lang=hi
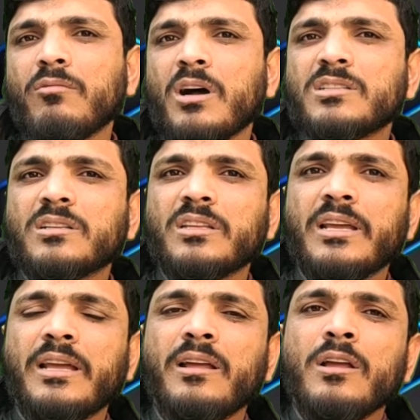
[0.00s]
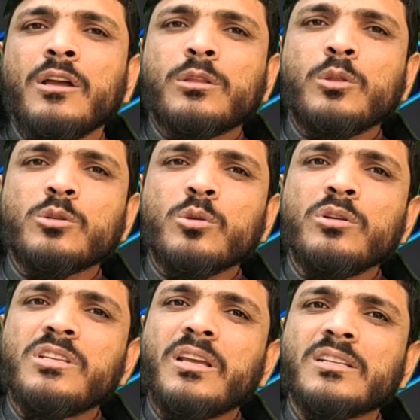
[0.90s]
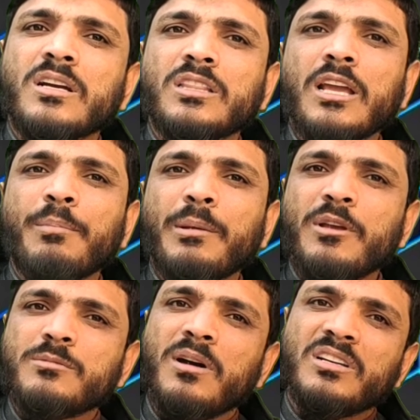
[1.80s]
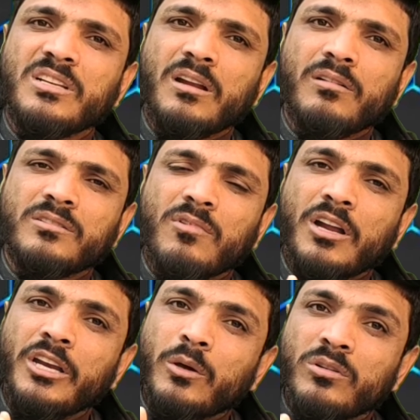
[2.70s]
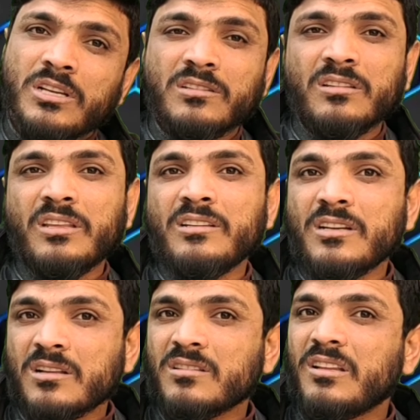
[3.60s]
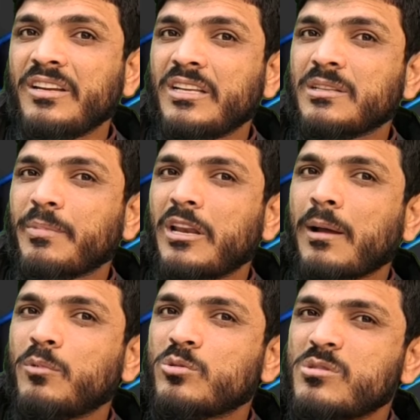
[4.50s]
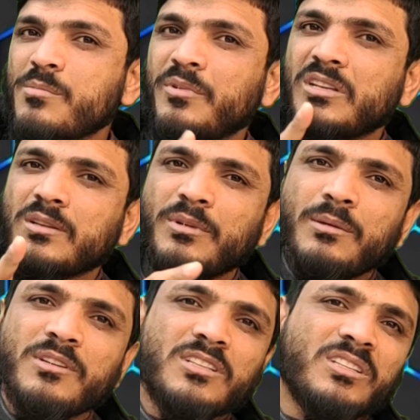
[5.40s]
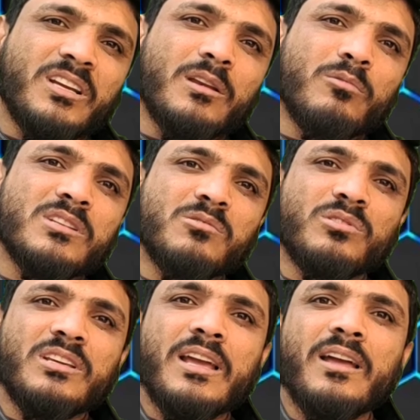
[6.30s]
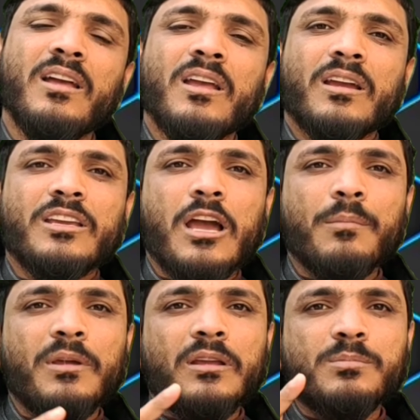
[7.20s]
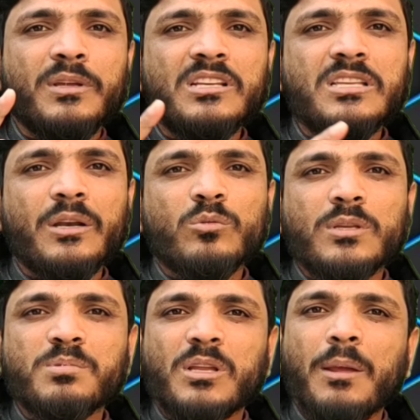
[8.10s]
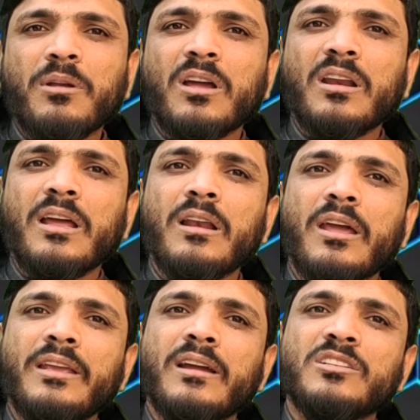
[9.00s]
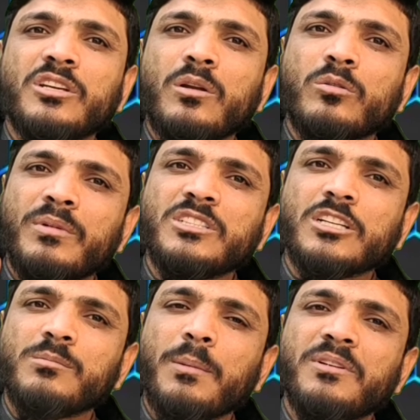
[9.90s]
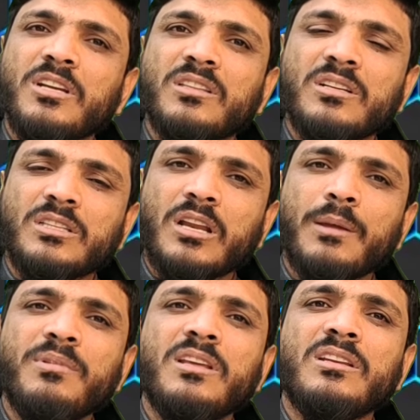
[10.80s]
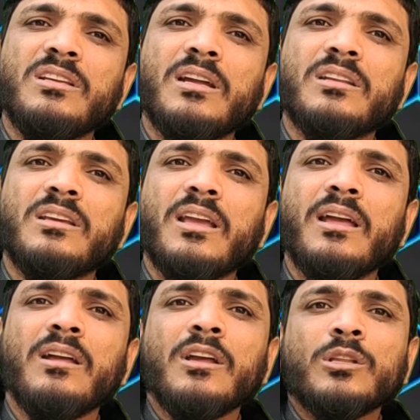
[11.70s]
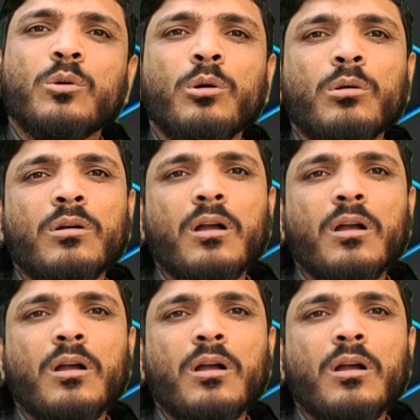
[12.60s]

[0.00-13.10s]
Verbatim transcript: मंगवा सकते हैं तो दोस्तों इसी के साथ ही अपने मेज़बान रजमान अली को इजाज़त है इजाज़त लेने से पहले आप दोस्तों मेरी मेरी मेशादर का रिक्वेस्ट होती है कि यार मेरे इस चैनल को सब्सक्राइब करना है लाइक एंड शेयर और कमेंट सेक्शन में अपनी जाते जाते राय भी देनी है ठीक है तो